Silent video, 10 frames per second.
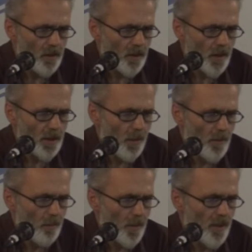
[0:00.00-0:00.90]
Ta İmam
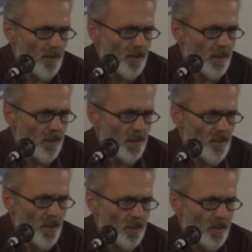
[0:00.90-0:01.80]
Rabbani Hazretlerine
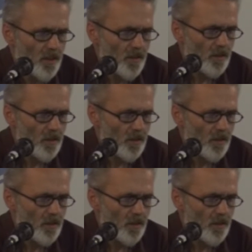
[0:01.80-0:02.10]
gelinceye kadar